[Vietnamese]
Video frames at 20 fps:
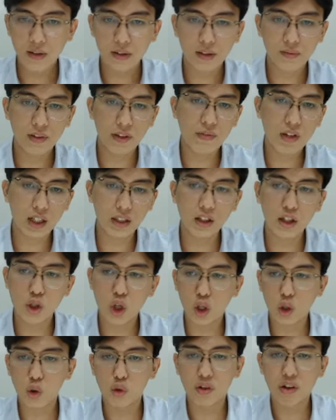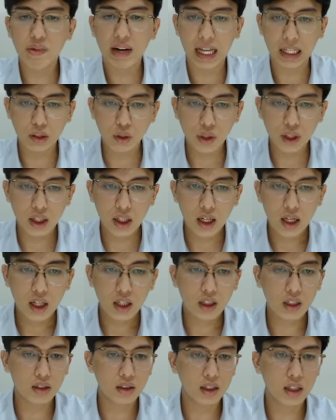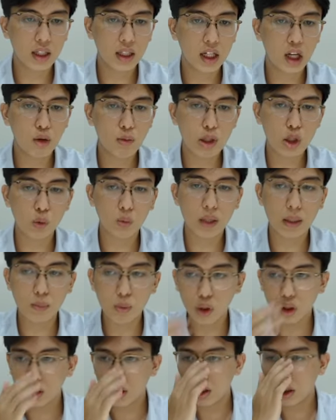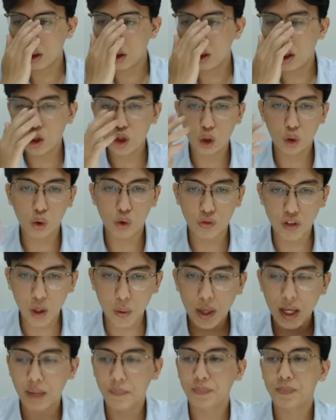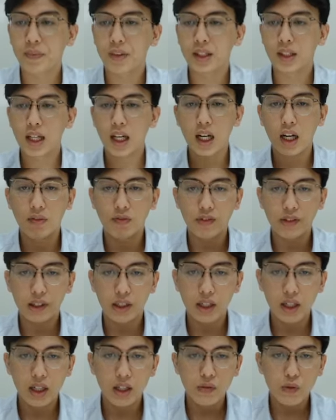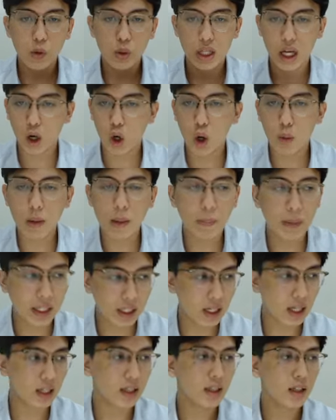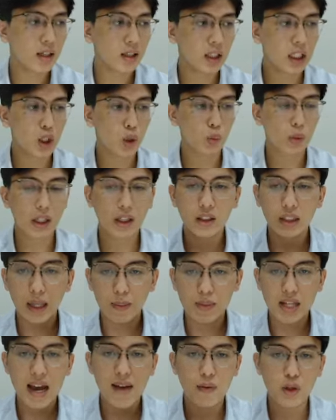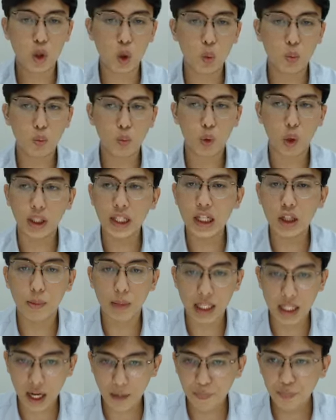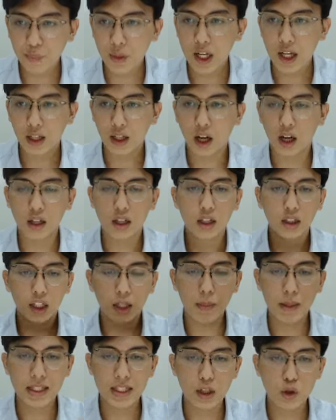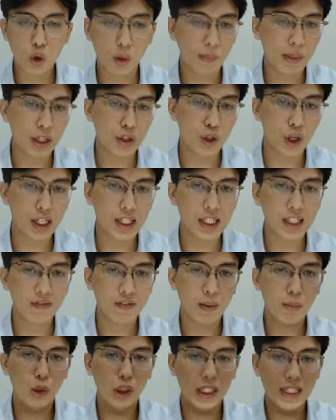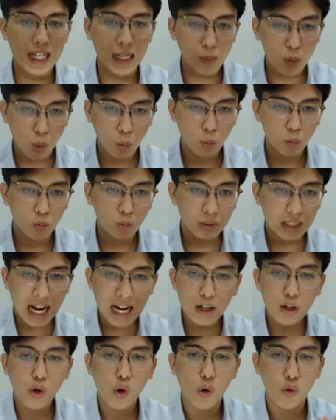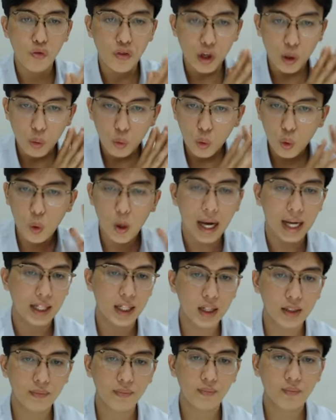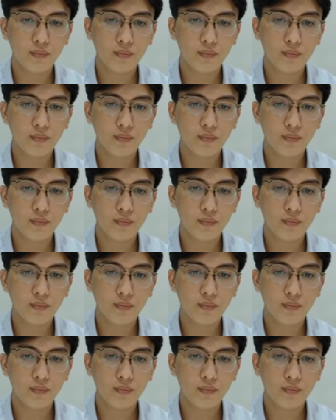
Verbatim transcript: về việc lựa chọn cổ phiếu và đánh thôi còn à, nếu mà chúng ta muốn lựa chọn cổ phiếu này kết hợp với à, vùng giá gom hợp lý này thì chúng ta cứ tham gia vào zoom khuyến nghị của mình nhá đó thì mình sẽ chuẩn bị cho các anh chị về một cái danh mục các cổ phiếu khỏe nhất